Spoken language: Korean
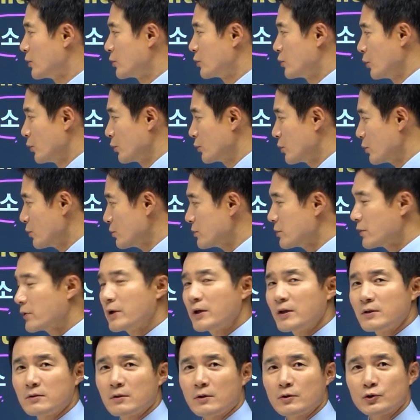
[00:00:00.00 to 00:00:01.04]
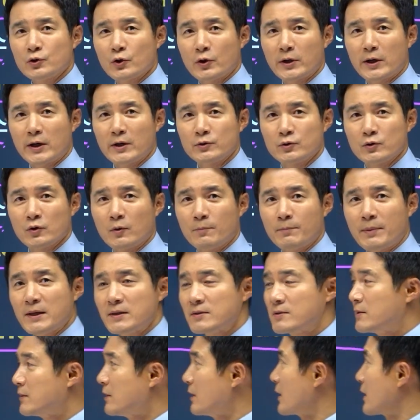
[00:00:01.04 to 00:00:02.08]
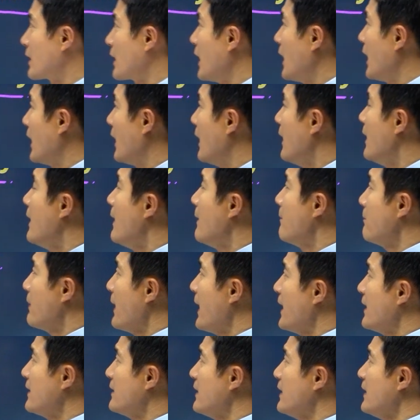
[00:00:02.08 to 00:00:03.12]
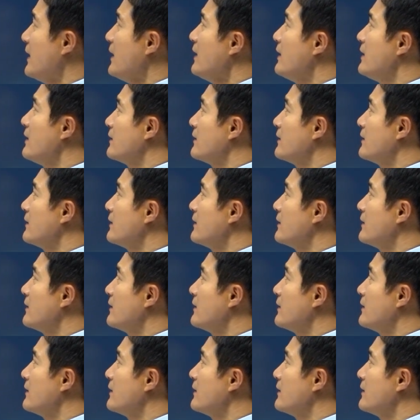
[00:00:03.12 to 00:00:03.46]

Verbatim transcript: 교도소에서 쉬어야죠. 패스니까. 펜이